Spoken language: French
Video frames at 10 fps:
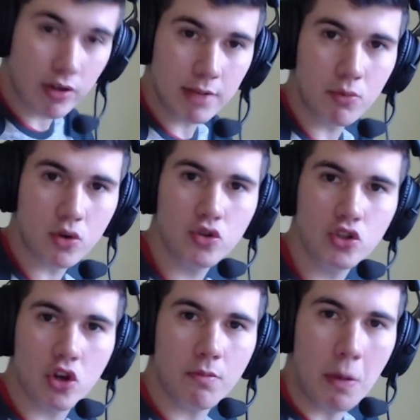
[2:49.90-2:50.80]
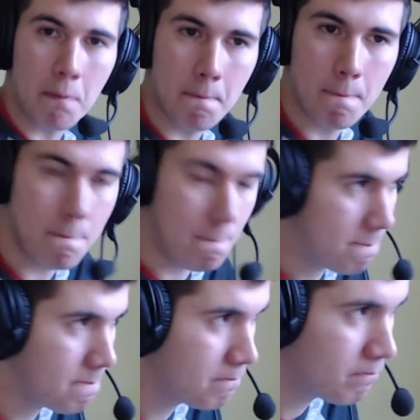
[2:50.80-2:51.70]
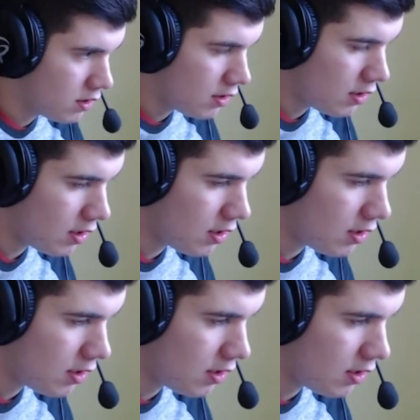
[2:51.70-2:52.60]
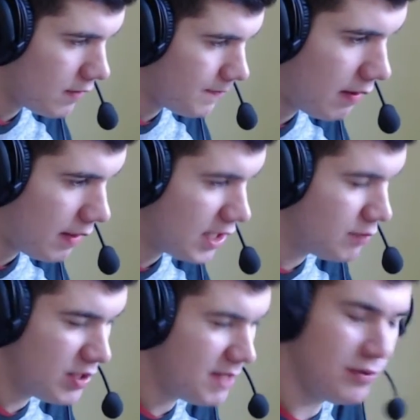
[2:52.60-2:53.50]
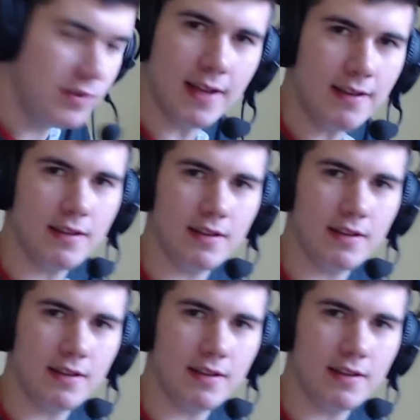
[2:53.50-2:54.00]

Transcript: me manque une jambe. Euh, et je me dis, putain, je